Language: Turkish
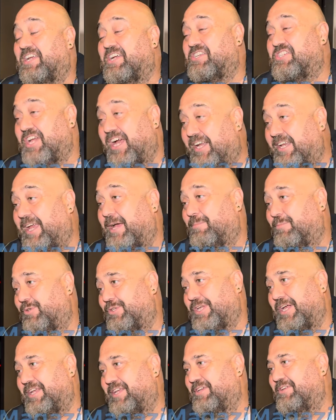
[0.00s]
yaşarken
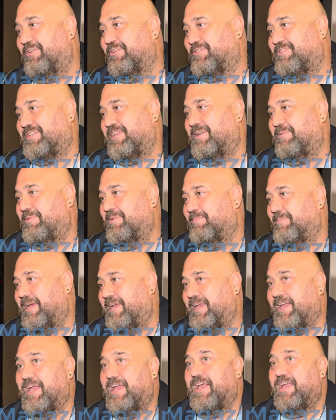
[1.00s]
bu saygıyı
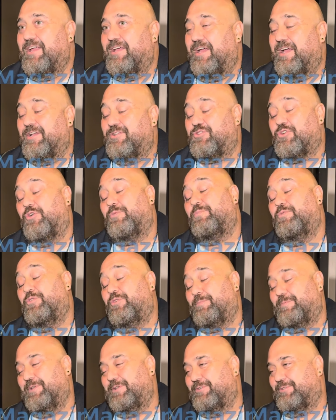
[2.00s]
gösterebilmek e, çok
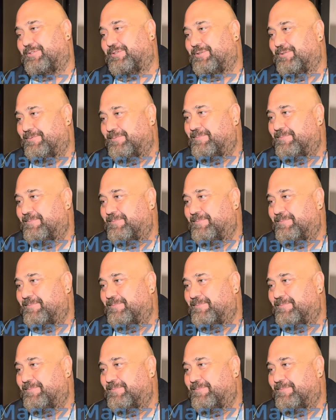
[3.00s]
büyük bir lüks.